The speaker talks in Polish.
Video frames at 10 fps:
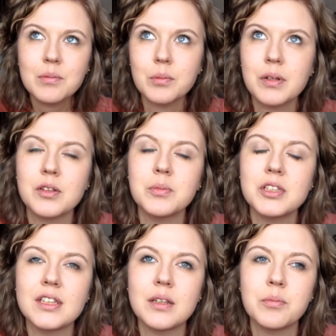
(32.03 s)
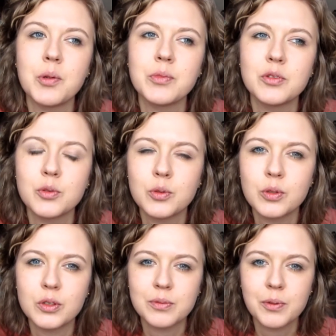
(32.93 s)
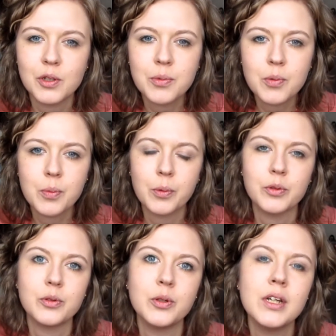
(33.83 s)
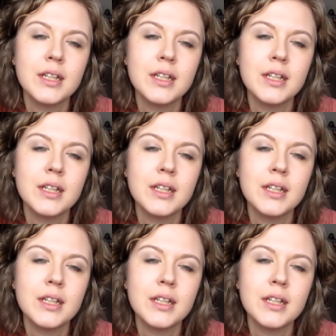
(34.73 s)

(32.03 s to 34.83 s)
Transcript: bo bardzo mi się ten pomysł e, spodobał, bo po prostu